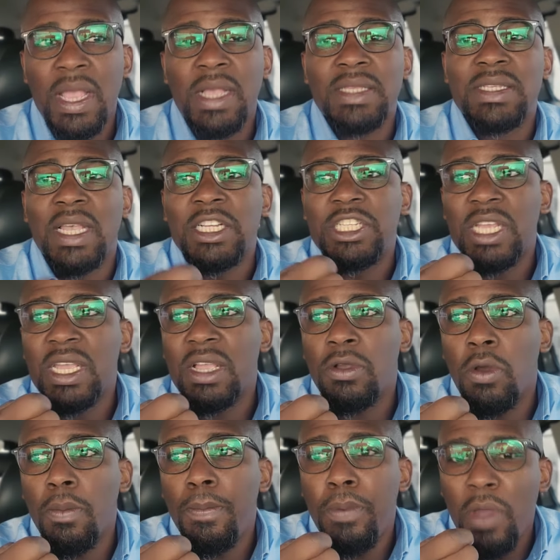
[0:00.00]
sachez
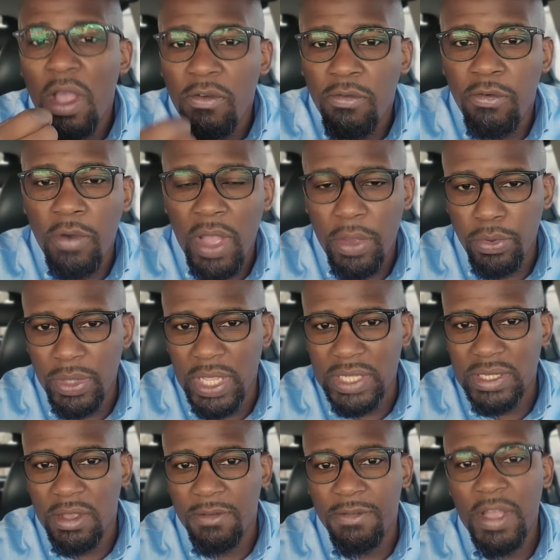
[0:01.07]
qu'on peut avoir eu
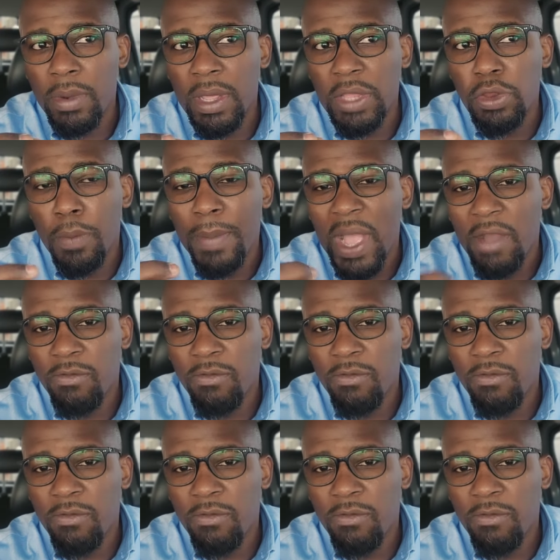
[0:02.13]
des enfants et ne pas